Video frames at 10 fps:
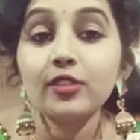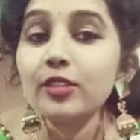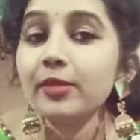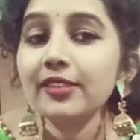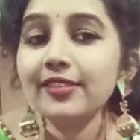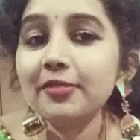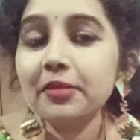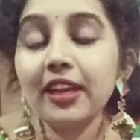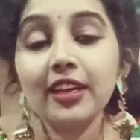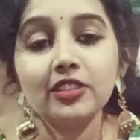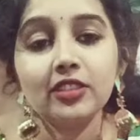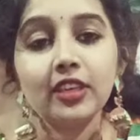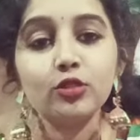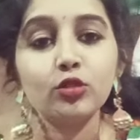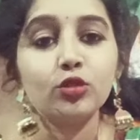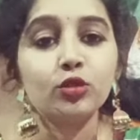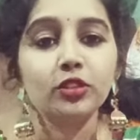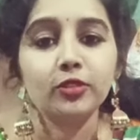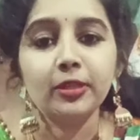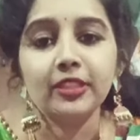कोई बात नहीं मैं आज रात को
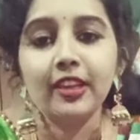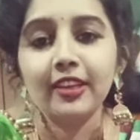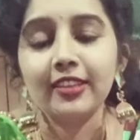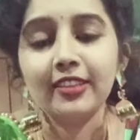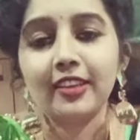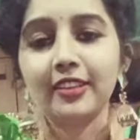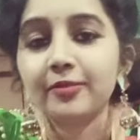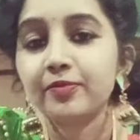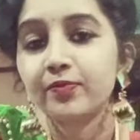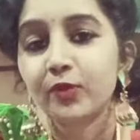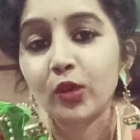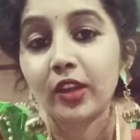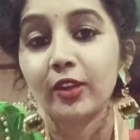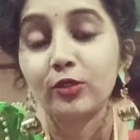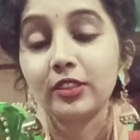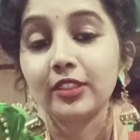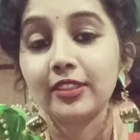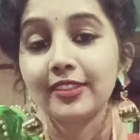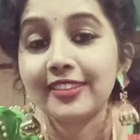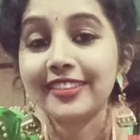सोच रही हूँ मेहंदी लगाने के लिए तो लगाऊंगी
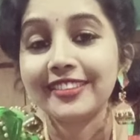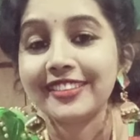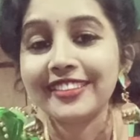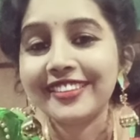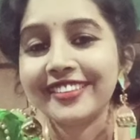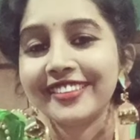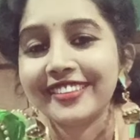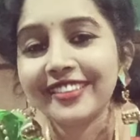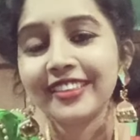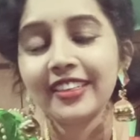कितना अच्छा दिखेगा